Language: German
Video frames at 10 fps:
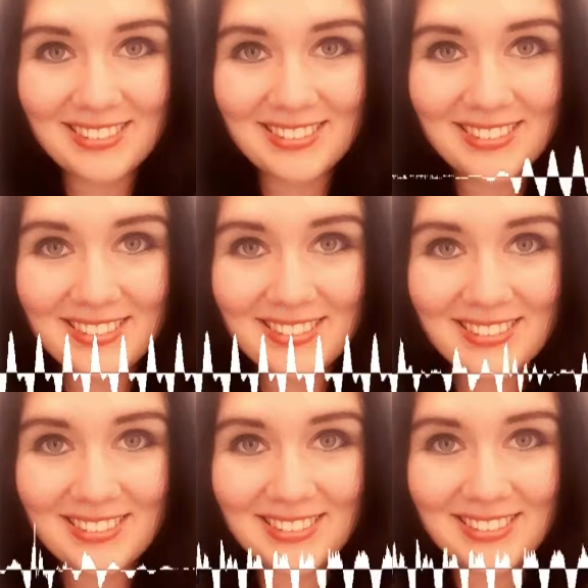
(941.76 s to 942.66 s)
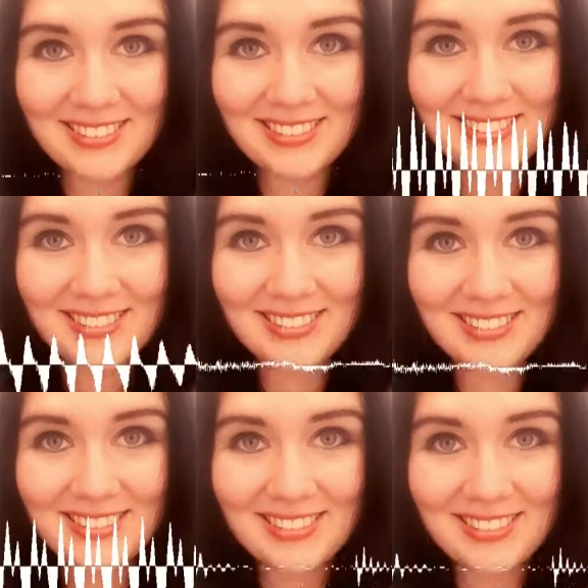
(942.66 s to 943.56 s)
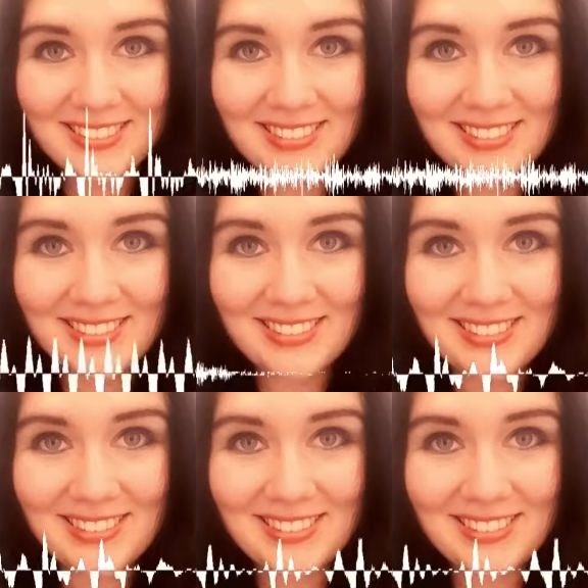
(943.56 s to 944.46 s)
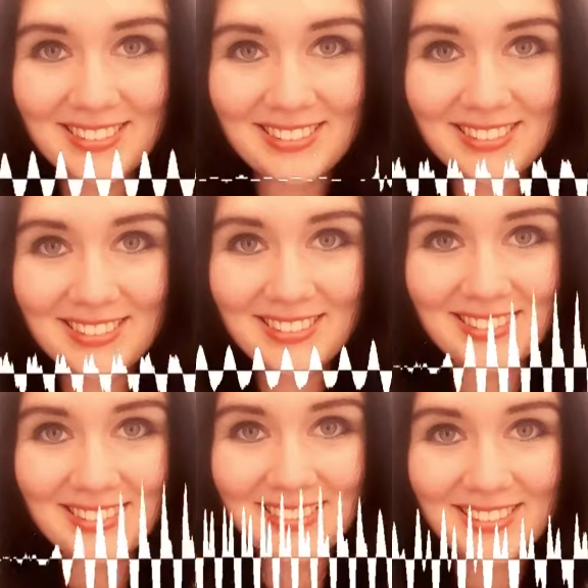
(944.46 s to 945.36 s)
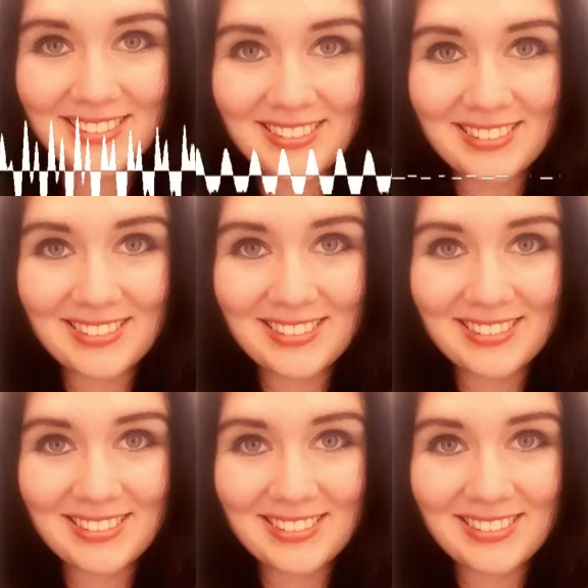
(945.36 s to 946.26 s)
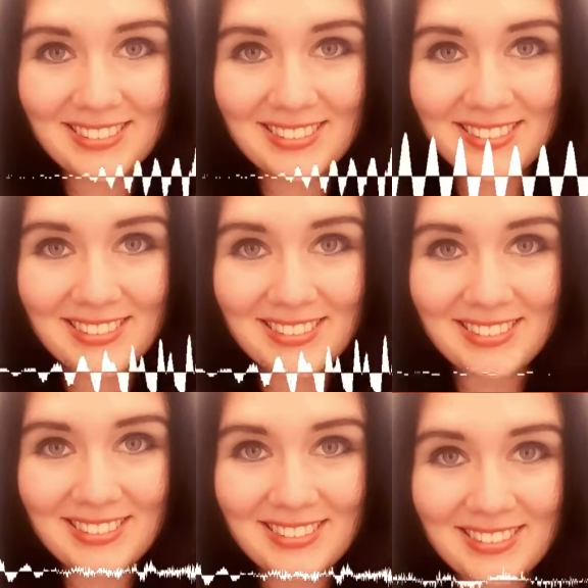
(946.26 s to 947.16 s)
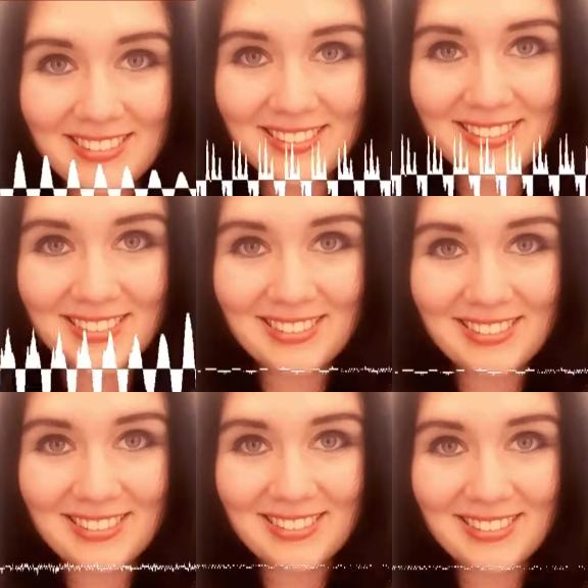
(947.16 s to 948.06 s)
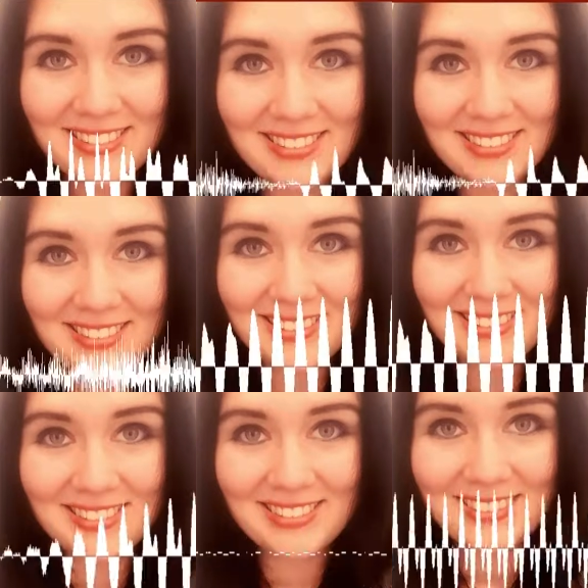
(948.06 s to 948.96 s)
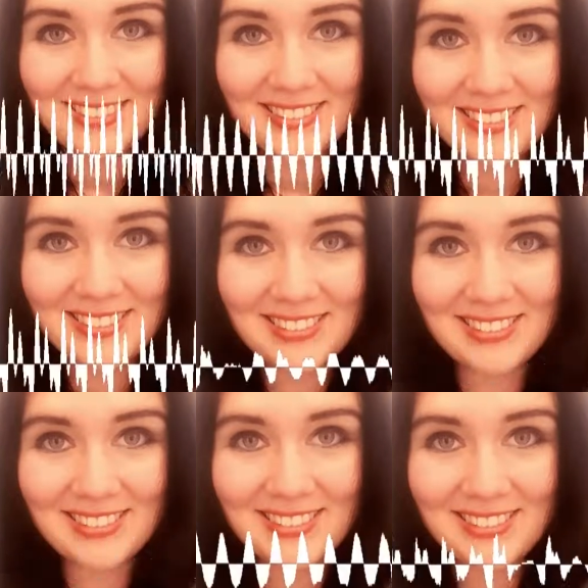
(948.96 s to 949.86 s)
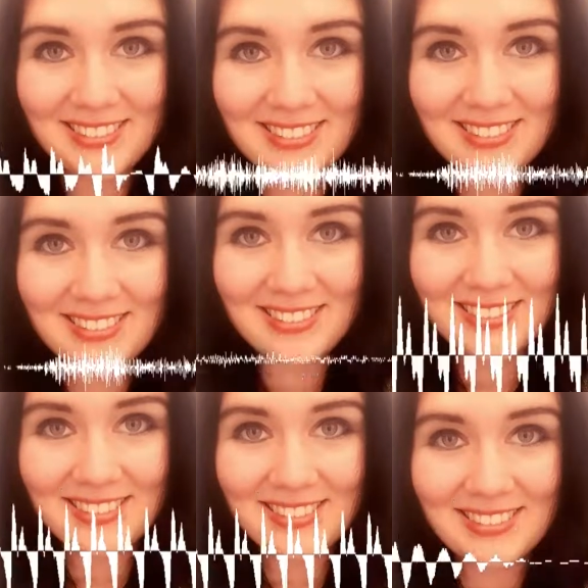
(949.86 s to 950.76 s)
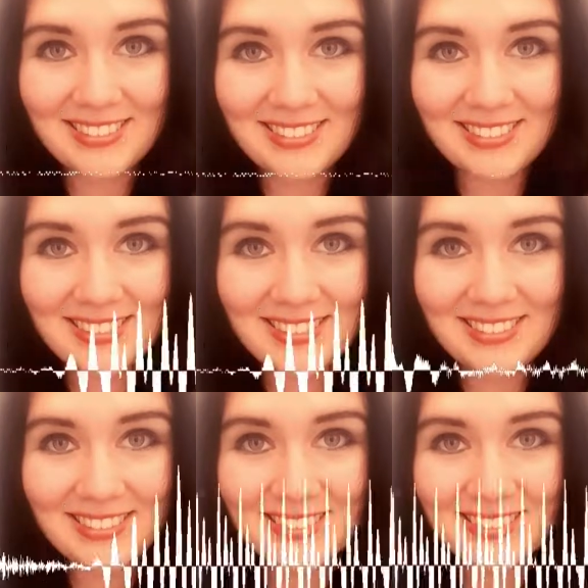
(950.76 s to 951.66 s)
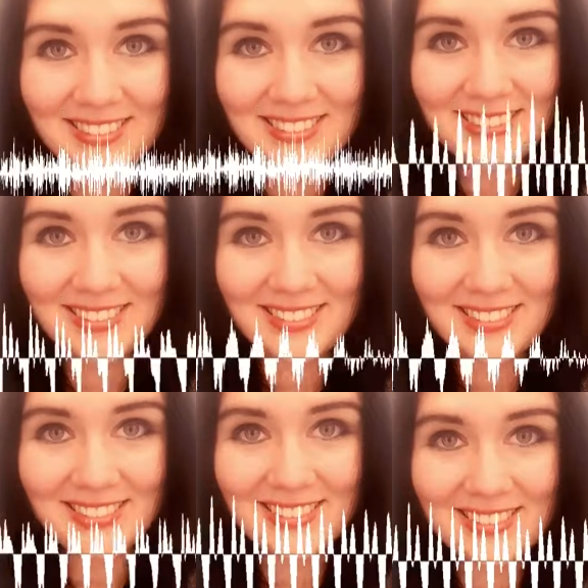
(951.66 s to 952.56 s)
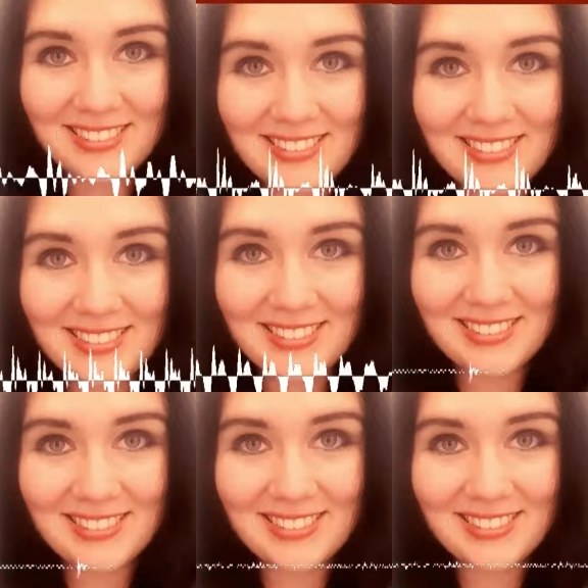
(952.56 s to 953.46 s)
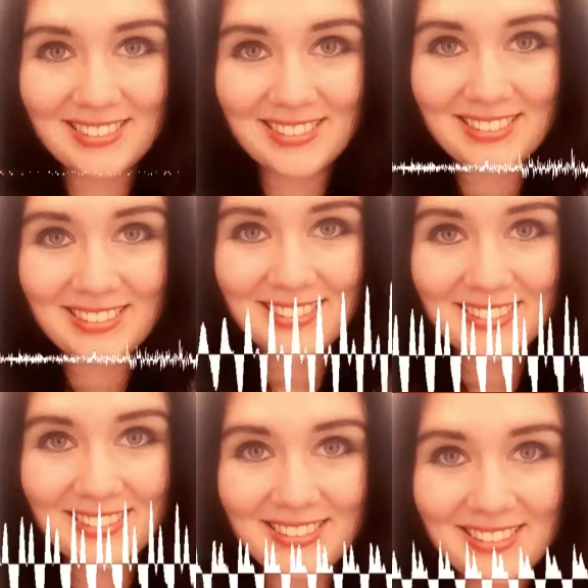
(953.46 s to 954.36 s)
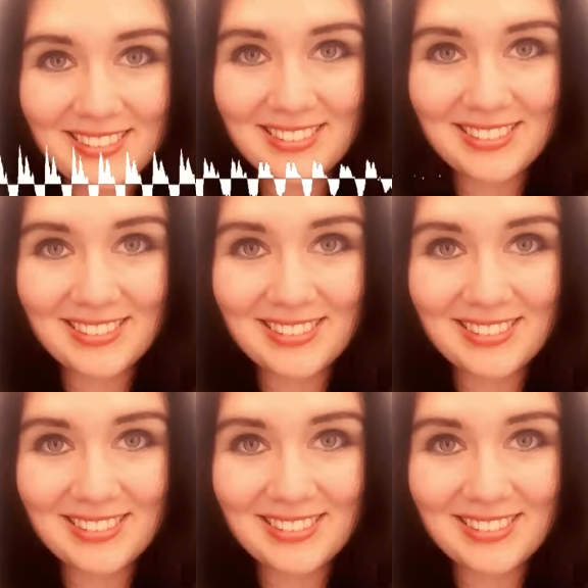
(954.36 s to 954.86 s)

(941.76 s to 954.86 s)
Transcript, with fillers: die etwas Positives auslöst, was eben deinen Hörsinn anregt. Es kann sein, dass du bestimmte Öle benutzt für, für dich selbst, für deine Haut oder auch für